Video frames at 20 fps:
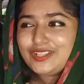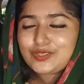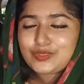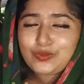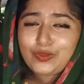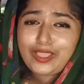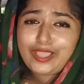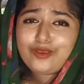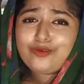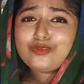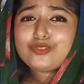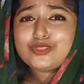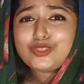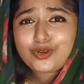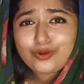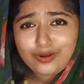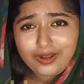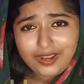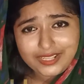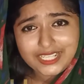তো এই
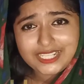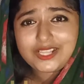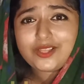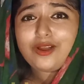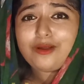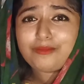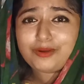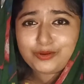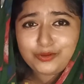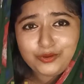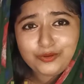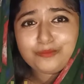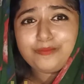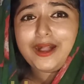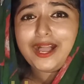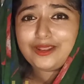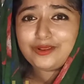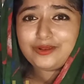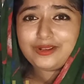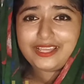উত্তরগুলো দিতেও আমার খুব
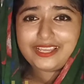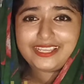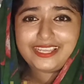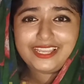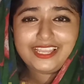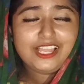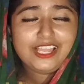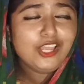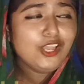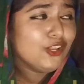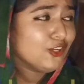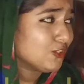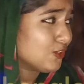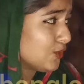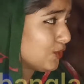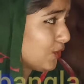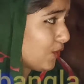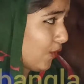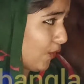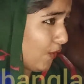ভালো লাগে
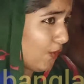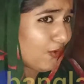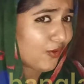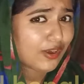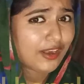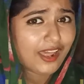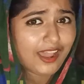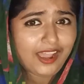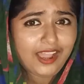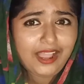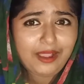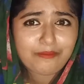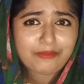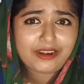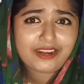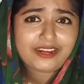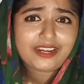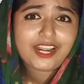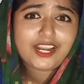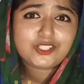শুধু ও না
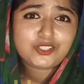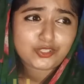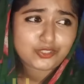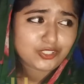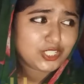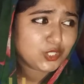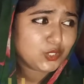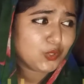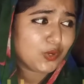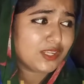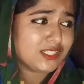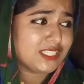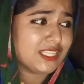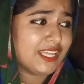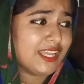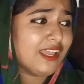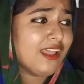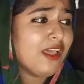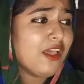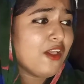আমার আন্ডারে যত শিশু
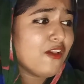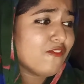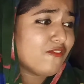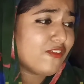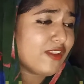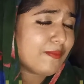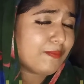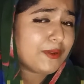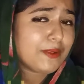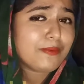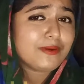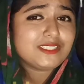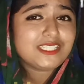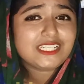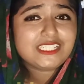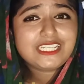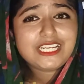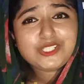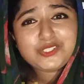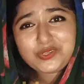আছে ফিফটি
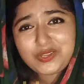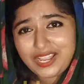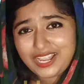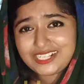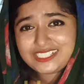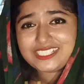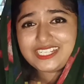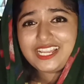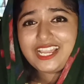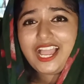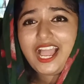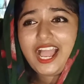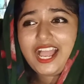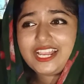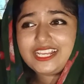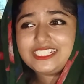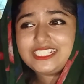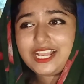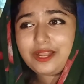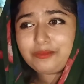পার্সেন্ট শিশুই আসে
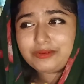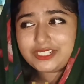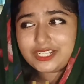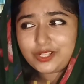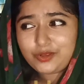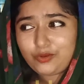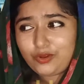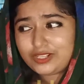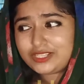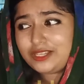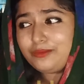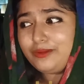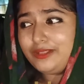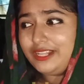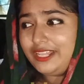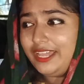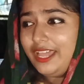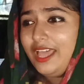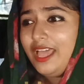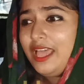আসে আমার সাথে কথা
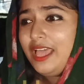বলে